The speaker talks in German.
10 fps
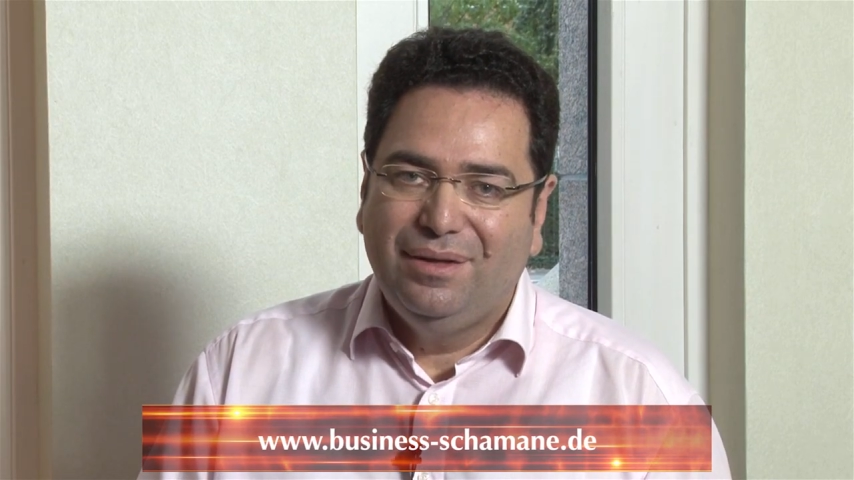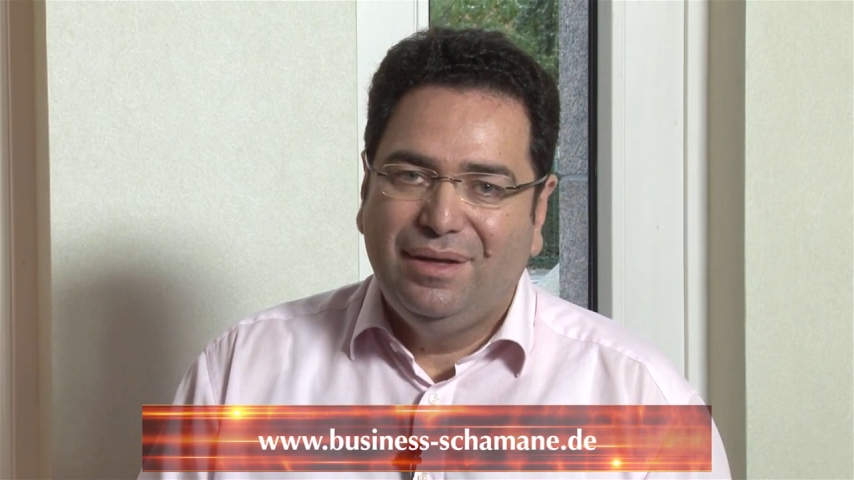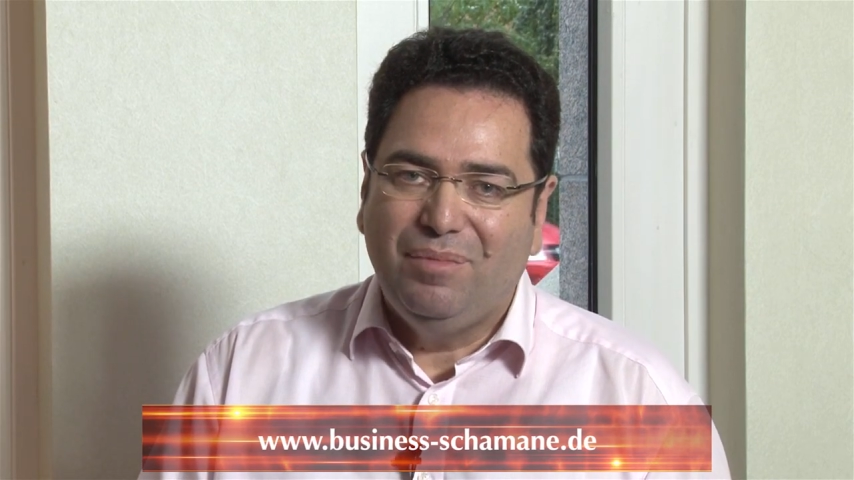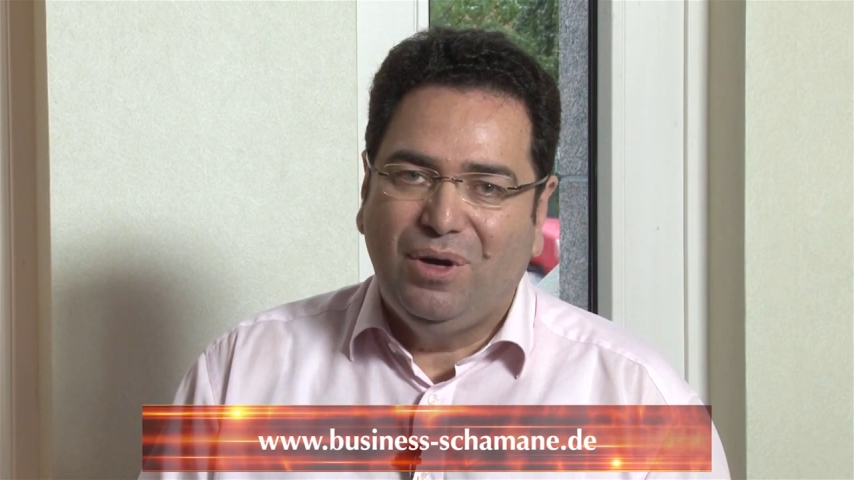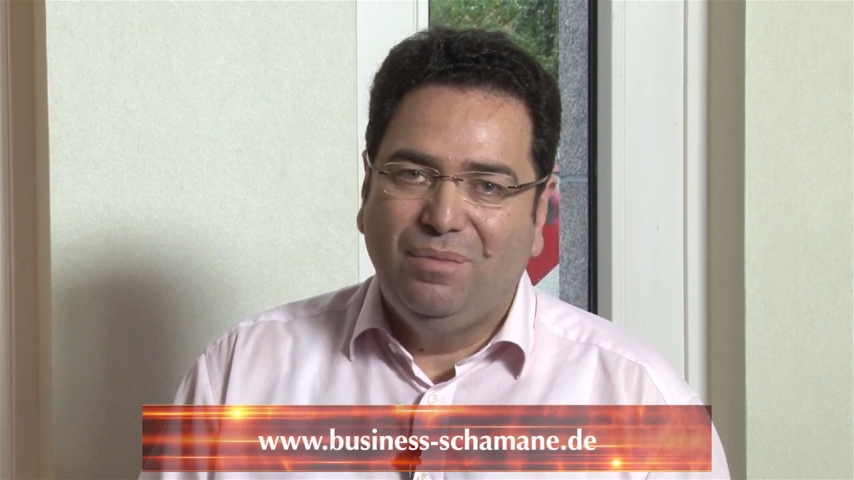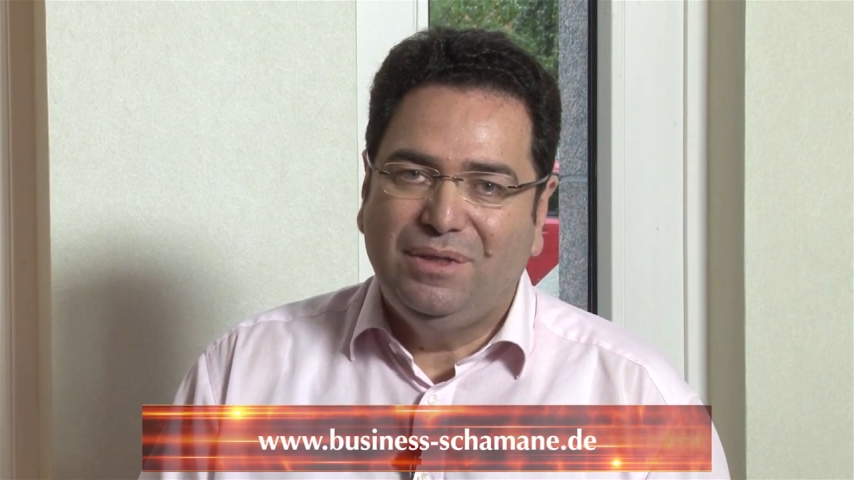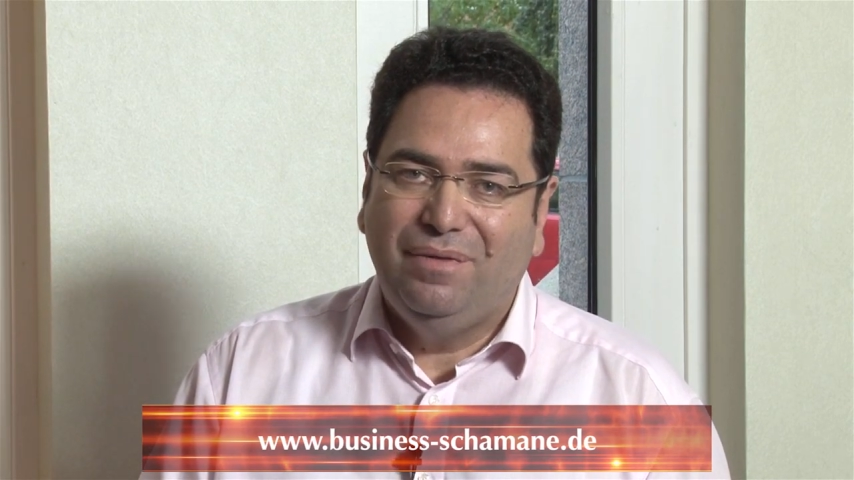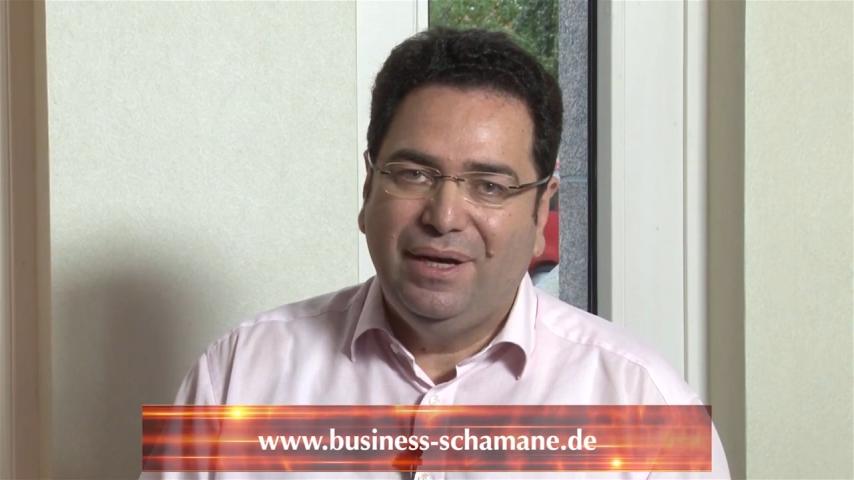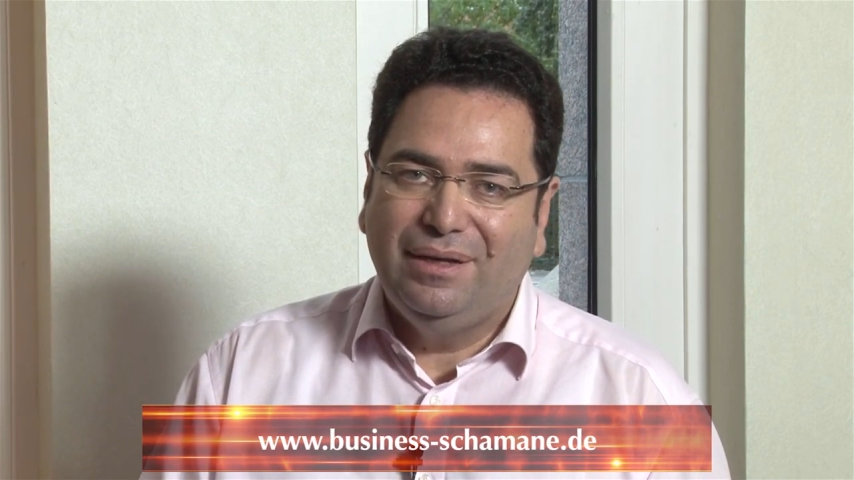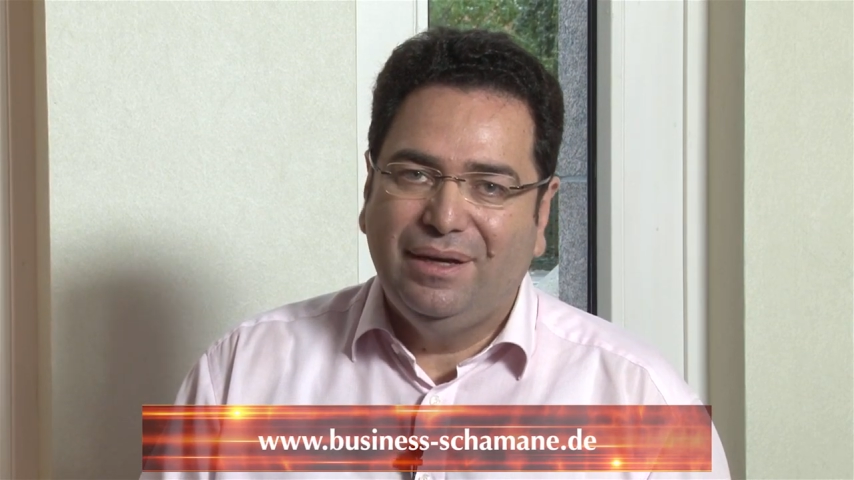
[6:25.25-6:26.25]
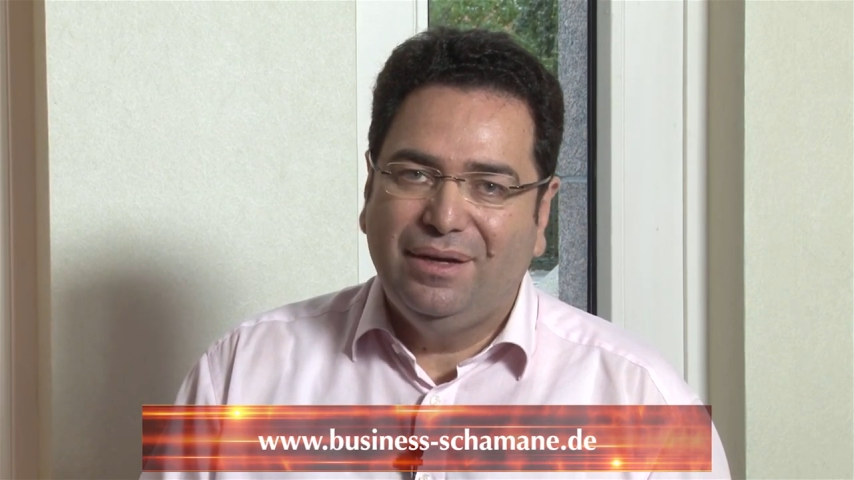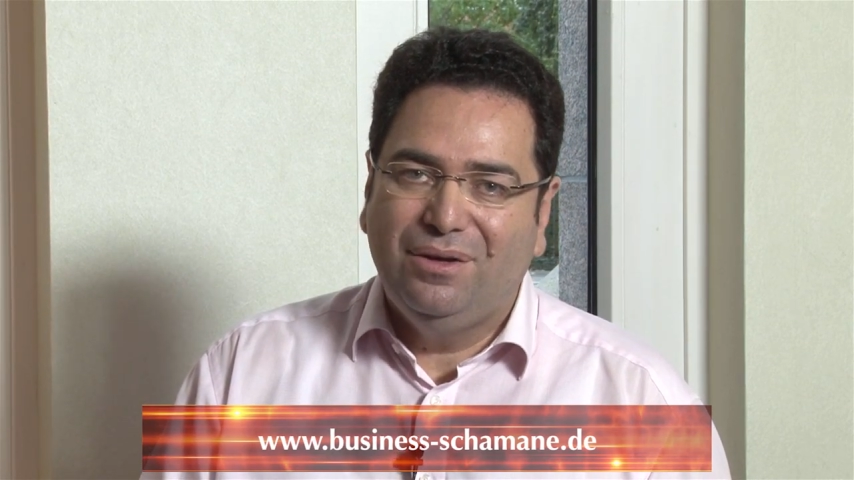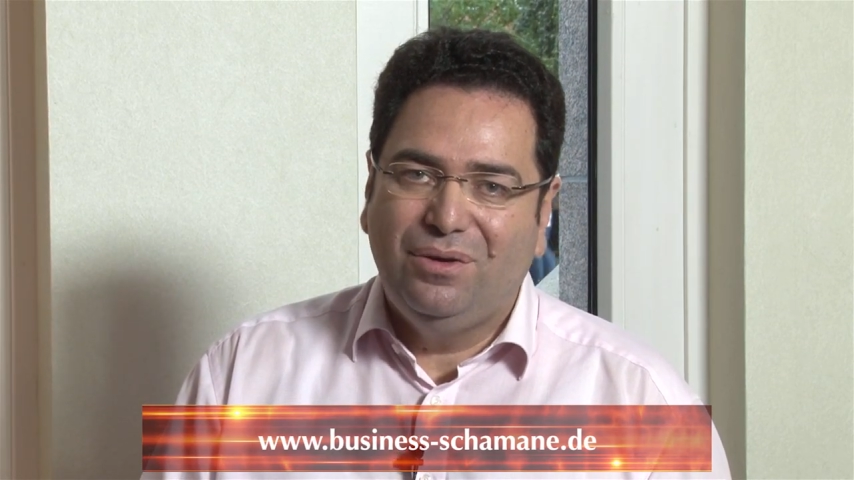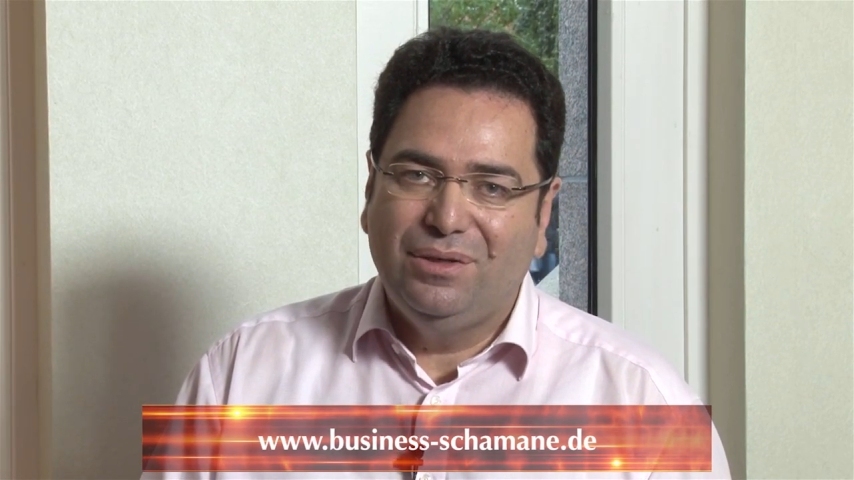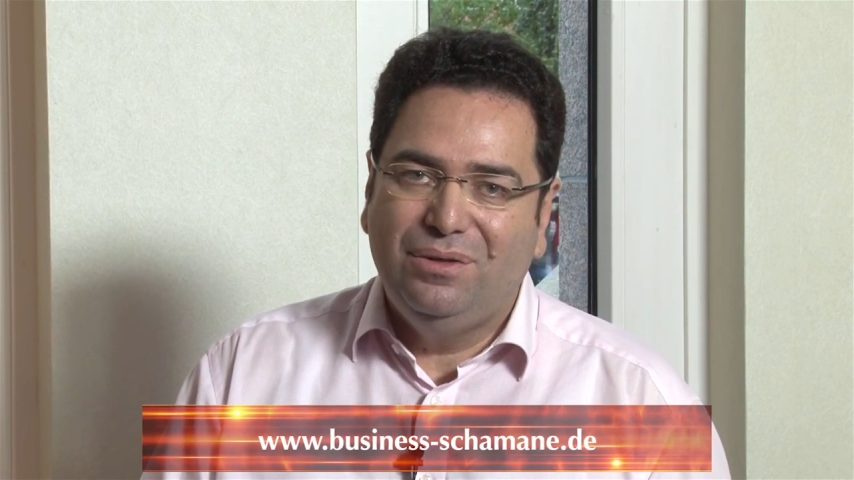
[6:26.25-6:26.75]
Dann bekommen Sie weitere
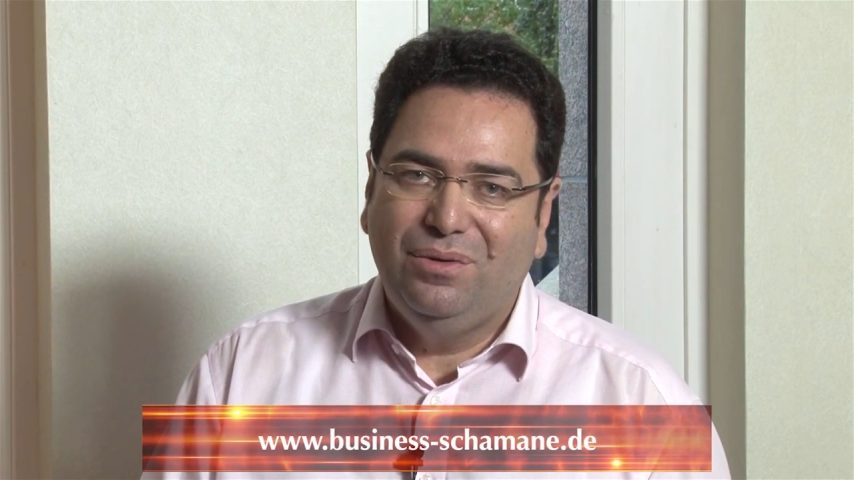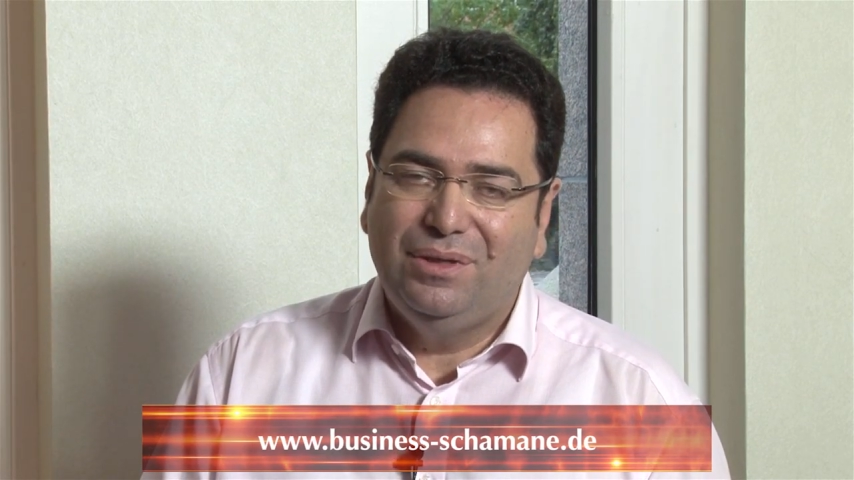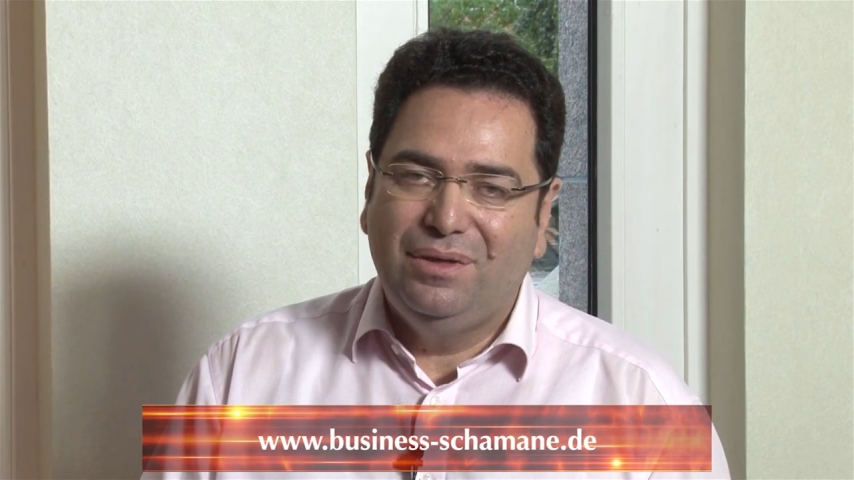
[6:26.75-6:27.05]
kostenlose